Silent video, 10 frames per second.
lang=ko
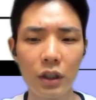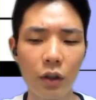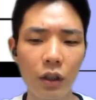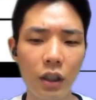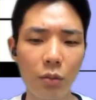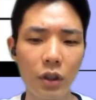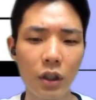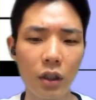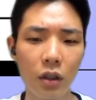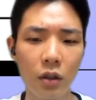역할을
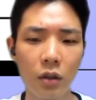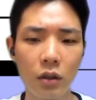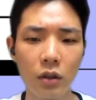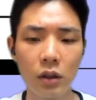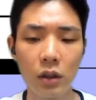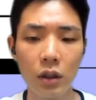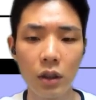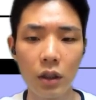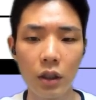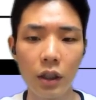합니다.
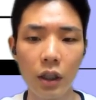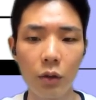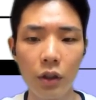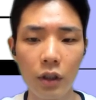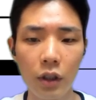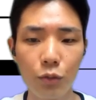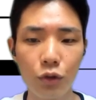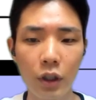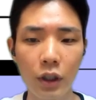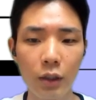이 데코레이터
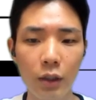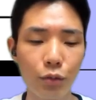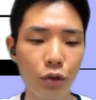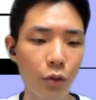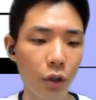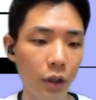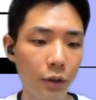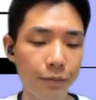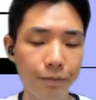함수의 타입을 붙여볼까요?